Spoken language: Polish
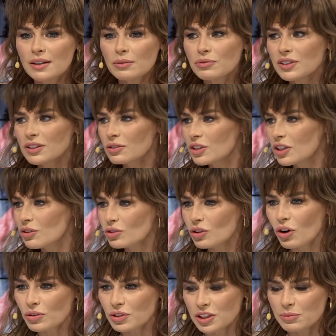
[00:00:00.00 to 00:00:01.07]
Mówię, to nie o
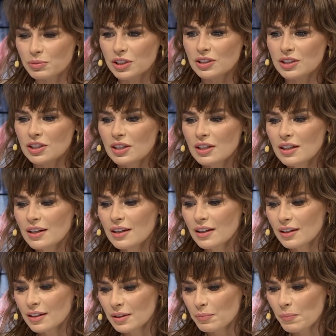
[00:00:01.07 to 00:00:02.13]
to chodzi przecież
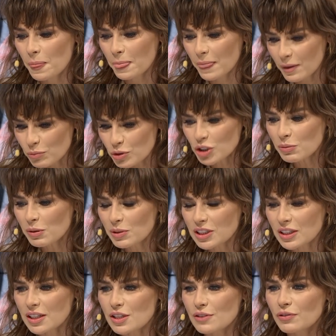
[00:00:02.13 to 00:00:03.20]
musimy
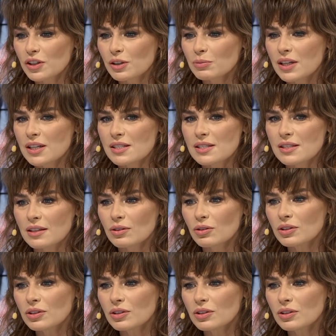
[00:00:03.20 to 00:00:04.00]
mieć takie swoje miejsce.